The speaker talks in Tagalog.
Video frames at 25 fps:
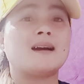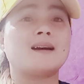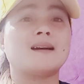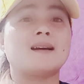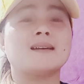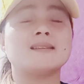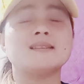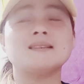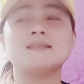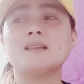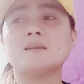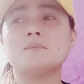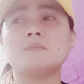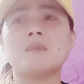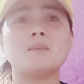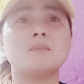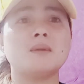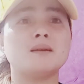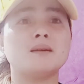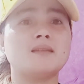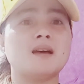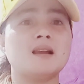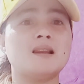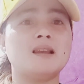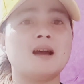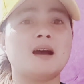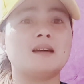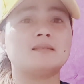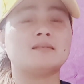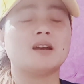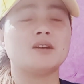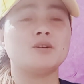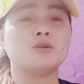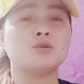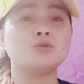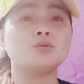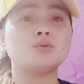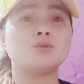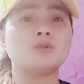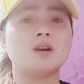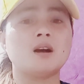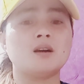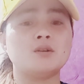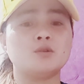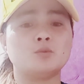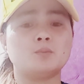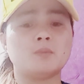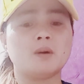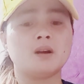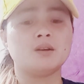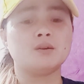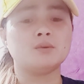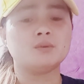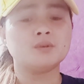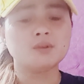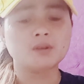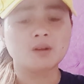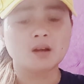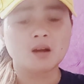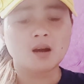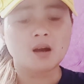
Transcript: kasi nagmamadali ata yun or ano ba yun.